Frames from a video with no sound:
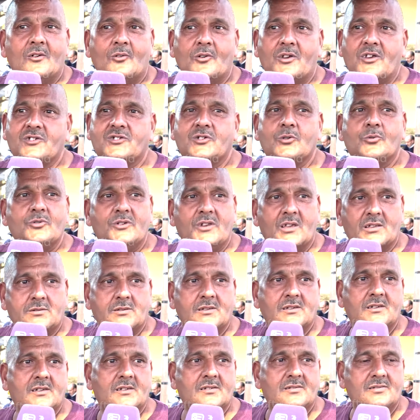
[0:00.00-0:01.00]
وكيجيو الناس
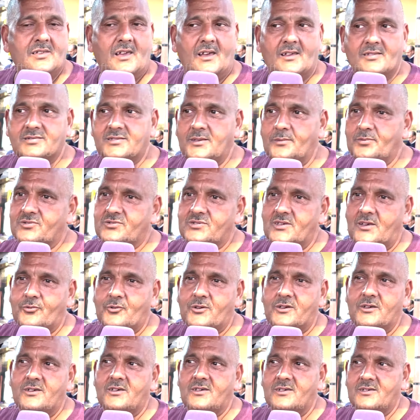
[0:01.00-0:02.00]
عندي بزاف
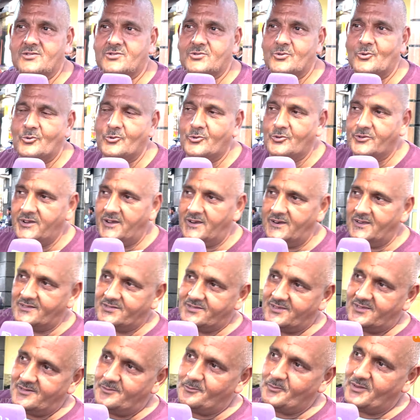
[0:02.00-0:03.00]
كيسولوني على
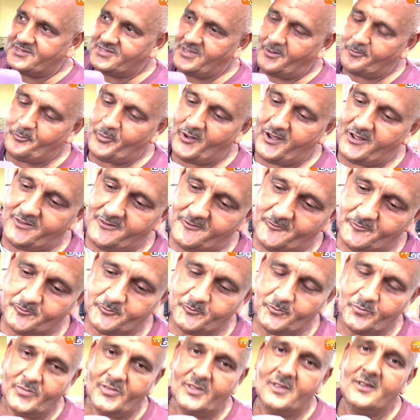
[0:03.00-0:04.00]
هذا المصبان
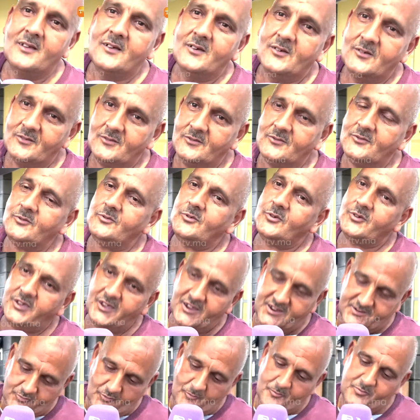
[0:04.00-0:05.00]

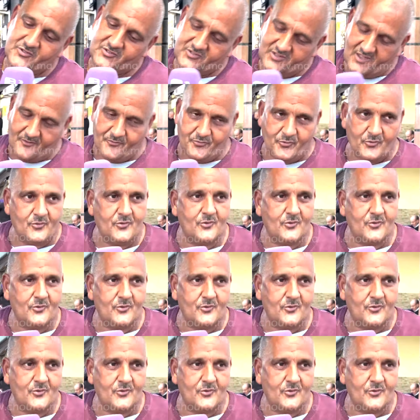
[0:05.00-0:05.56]
وكيعجبهم بزاف